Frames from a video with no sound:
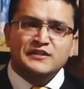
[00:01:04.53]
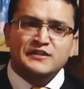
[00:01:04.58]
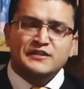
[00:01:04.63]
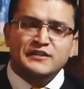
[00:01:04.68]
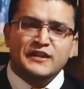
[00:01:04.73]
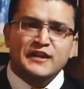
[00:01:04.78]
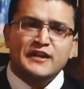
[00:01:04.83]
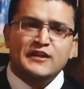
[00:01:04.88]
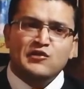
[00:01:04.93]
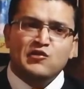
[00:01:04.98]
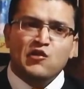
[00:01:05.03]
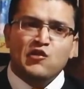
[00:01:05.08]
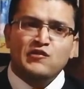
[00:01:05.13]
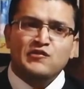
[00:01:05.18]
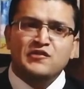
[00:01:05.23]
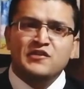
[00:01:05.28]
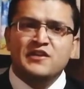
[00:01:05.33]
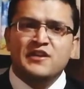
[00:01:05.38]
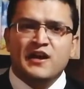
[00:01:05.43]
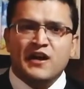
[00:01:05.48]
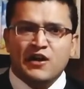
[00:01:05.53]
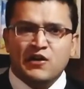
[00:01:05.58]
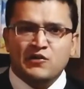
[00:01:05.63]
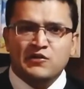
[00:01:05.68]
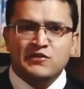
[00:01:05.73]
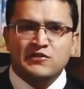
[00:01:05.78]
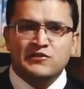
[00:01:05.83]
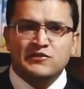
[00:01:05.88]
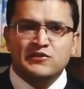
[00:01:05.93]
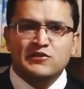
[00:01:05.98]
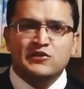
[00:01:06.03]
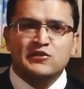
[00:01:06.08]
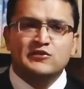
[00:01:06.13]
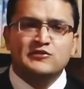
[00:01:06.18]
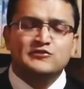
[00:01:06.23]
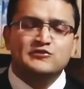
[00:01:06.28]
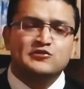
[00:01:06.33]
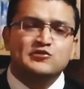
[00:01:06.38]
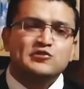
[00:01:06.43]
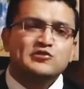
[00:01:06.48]
किक ऑफ नाउ
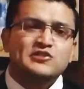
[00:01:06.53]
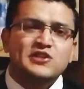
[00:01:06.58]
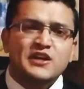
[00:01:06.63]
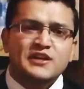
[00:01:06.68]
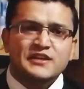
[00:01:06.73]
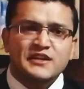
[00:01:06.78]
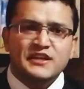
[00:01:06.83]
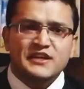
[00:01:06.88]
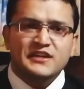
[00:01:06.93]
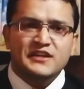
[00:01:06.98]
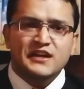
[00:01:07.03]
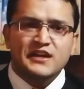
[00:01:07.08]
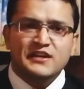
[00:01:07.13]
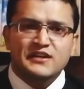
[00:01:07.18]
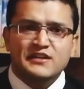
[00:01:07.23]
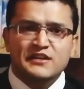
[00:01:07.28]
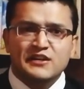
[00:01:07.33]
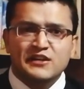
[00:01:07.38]
दूसरा टिक्का